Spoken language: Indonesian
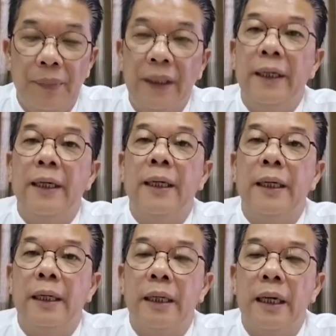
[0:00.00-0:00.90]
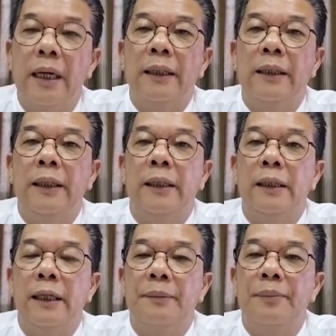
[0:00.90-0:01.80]
Pada
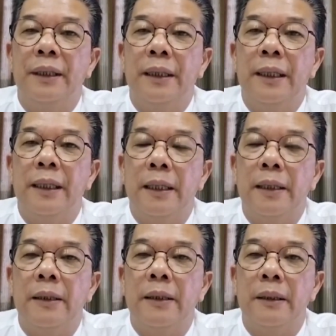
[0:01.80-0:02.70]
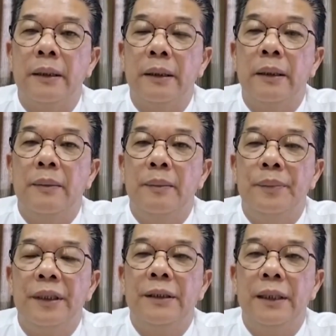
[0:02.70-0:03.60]
akhir daripada
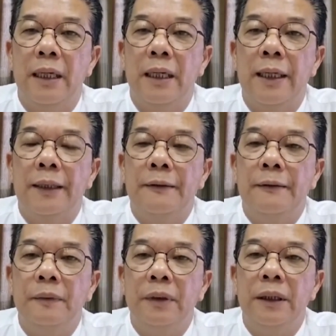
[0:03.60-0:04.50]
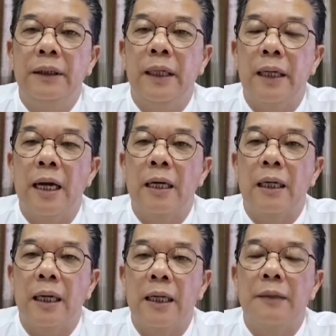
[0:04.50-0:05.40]
persidangan, kita
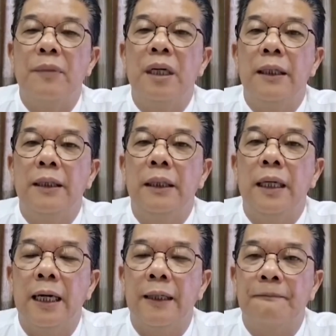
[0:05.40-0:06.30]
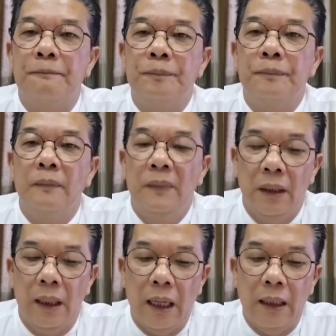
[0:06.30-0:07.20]
akan menghadirkan
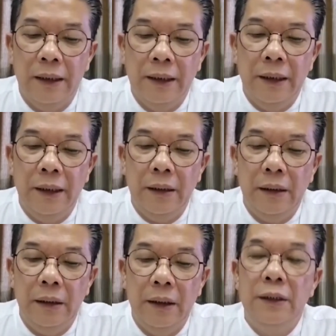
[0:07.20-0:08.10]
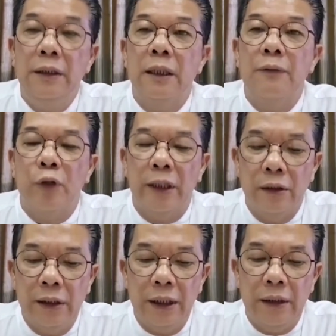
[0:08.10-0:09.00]
ahli digital
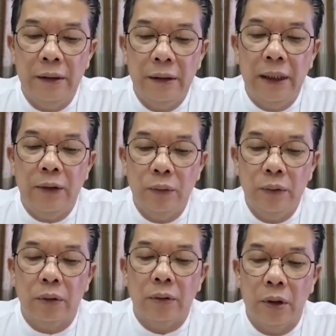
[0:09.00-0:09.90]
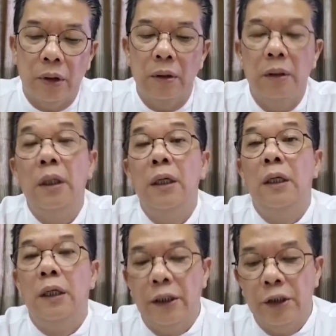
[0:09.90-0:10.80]
forensik, yaitu Dr.
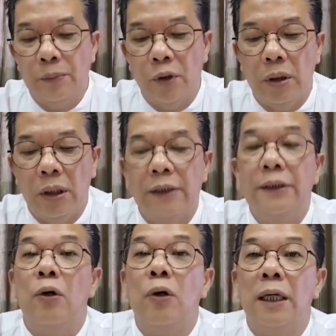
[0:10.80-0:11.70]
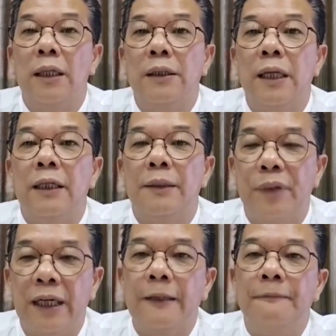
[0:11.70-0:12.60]
Rismon Asiholan
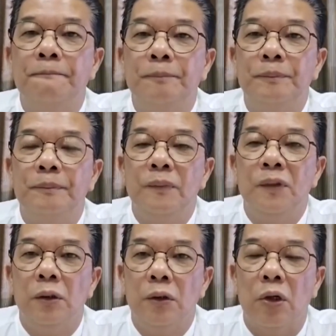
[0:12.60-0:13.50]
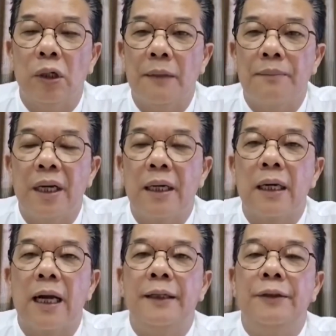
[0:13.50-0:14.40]
Sianipar, seorang
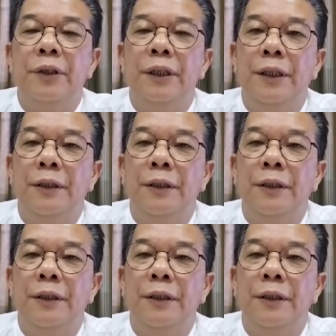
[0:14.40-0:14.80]
pakar IT